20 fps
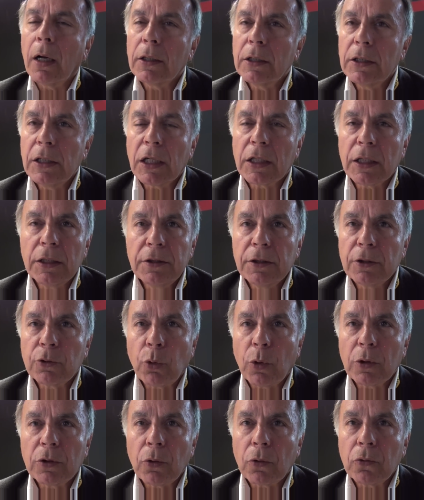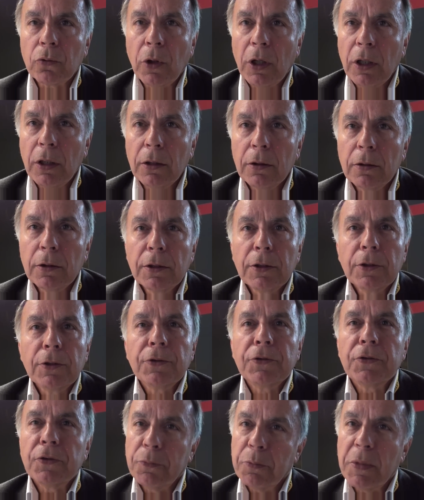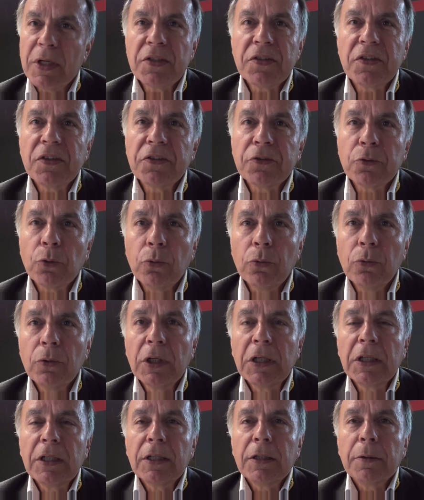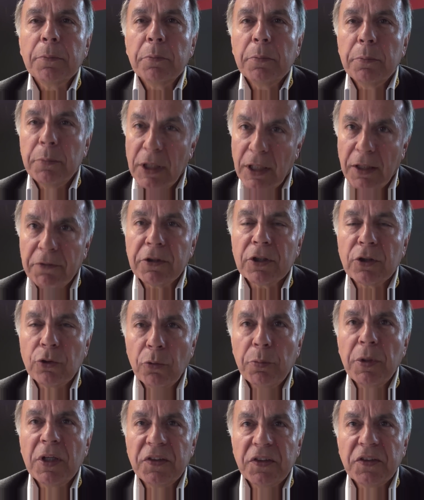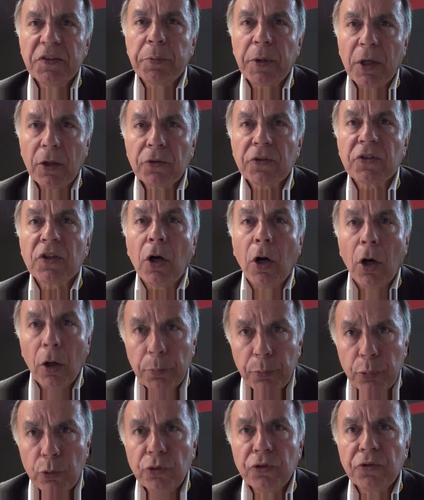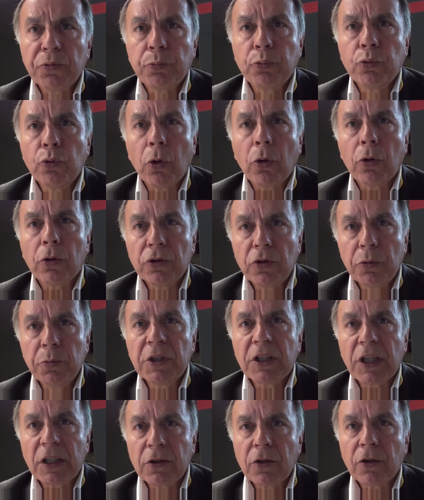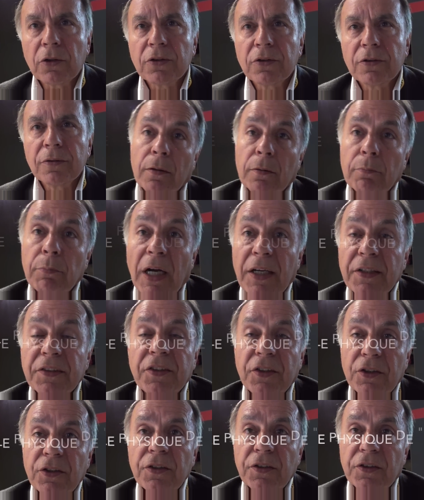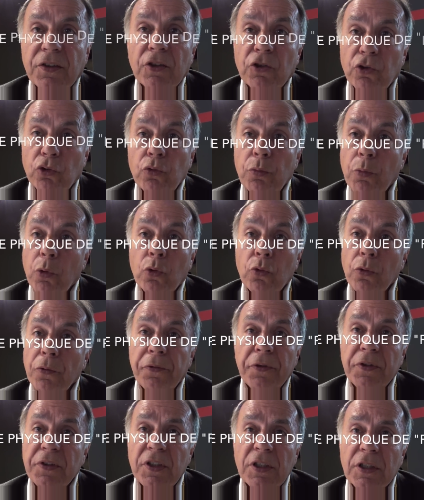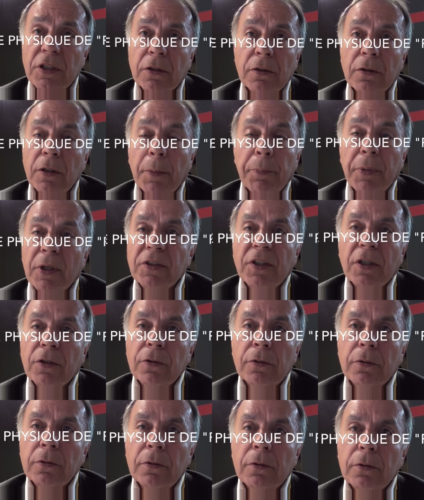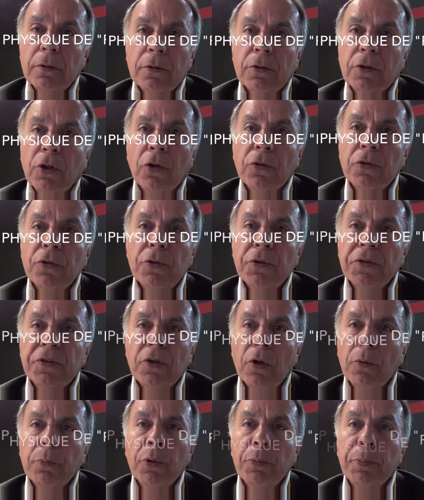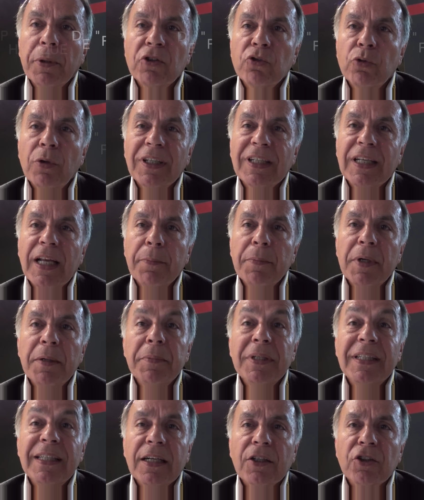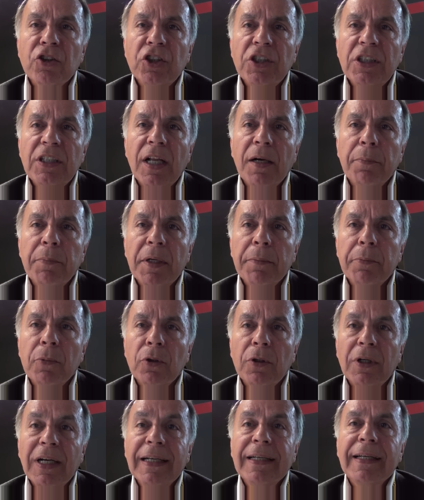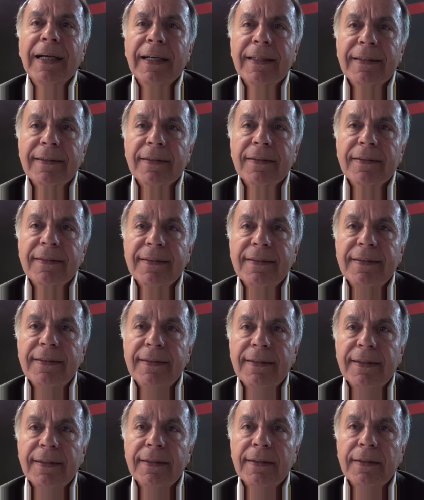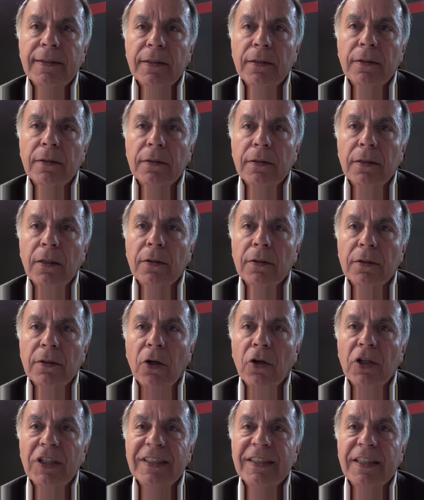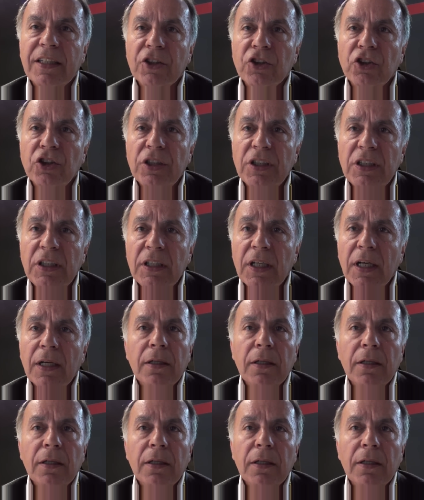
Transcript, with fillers: il a gagné trois tournois, c'est une belle saison mais avec de belles espérances, en plus pour 2014. Euh, bah, ça se joue beaucoup physique. À partir de, 32 ans, on ne peut pas jouer avec la même énergie, la même euh, intensité euh, dans, l'énergie